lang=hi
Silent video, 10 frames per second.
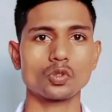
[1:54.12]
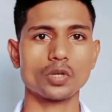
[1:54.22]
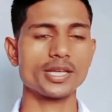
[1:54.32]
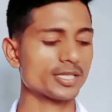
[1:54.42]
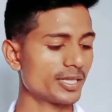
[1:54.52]
तो
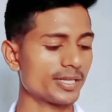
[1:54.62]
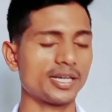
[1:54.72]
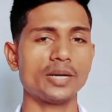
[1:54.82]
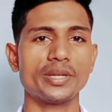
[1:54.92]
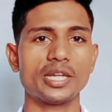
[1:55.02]
गाइज़ ये
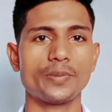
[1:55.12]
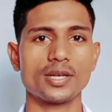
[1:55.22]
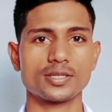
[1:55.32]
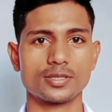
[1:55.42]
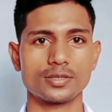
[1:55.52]
रहा मेरे
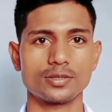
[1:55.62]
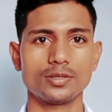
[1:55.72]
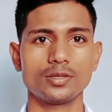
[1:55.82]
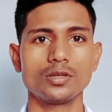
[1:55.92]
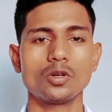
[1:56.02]
पास
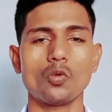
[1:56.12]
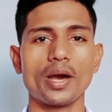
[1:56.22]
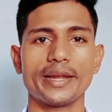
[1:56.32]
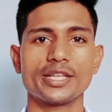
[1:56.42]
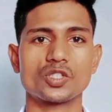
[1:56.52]

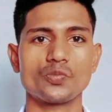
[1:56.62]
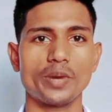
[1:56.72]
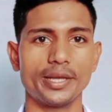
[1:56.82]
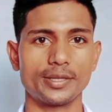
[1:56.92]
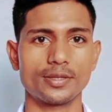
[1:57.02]
वायरलेस
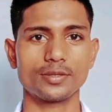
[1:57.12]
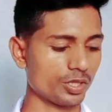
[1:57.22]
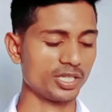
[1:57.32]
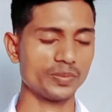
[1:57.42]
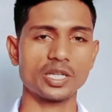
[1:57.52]
माइक
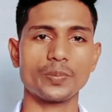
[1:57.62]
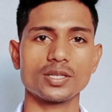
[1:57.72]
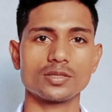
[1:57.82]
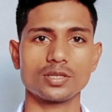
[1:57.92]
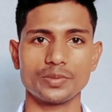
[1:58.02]
और ये मेरे
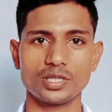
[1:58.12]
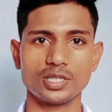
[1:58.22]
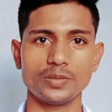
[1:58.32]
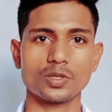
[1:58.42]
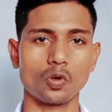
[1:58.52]
पास अभी
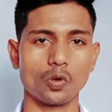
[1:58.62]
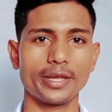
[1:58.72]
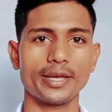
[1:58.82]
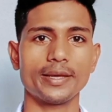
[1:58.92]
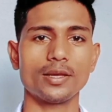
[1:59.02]
डिलीवर हो
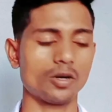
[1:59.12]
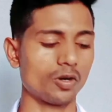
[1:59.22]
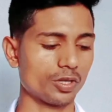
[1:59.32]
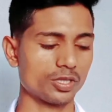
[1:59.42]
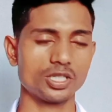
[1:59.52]
गया है
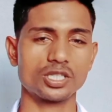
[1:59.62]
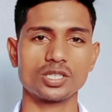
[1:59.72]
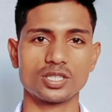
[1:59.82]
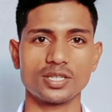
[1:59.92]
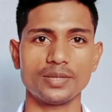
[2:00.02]
और जस्ट
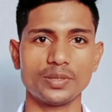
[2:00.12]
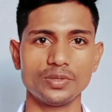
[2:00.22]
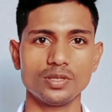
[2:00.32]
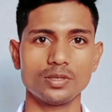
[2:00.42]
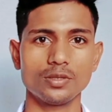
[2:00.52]
इसके हम
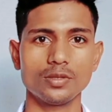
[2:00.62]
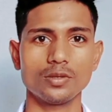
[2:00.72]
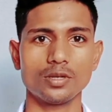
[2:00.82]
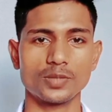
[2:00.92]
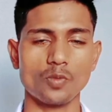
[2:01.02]
अभी
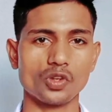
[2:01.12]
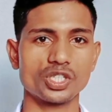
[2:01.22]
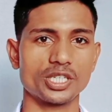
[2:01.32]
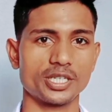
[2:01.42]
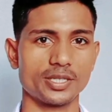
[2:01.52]

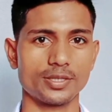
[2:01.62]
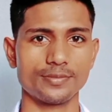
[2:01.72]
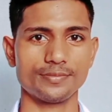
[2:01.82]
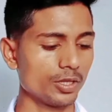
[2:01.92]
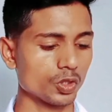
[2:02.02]
अनबॉक्सिंग करेंगे
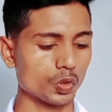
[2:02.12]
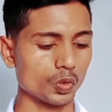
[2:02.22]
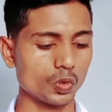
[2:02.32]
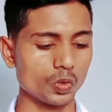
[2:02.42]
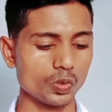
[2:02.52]
तो